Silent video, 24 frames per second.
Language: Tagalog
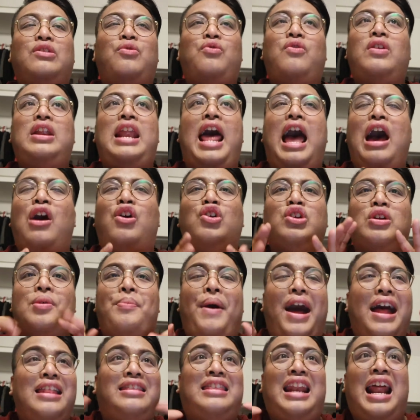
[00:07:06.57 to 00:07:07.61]
Wala ako yung
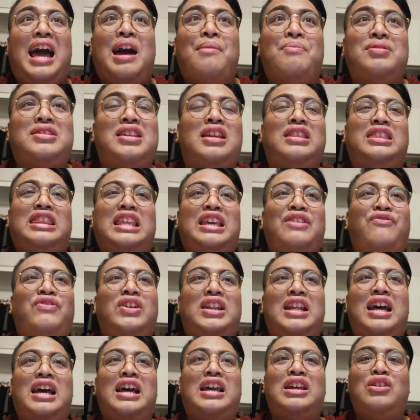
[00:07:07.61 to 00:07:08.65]
mga drama sa
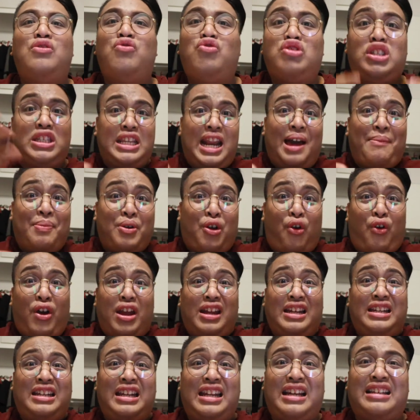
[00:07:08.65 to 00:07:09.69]
TV na yung sinabi ko
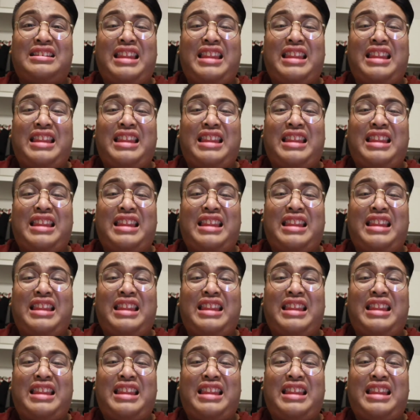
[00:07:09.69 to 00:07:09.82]
kanina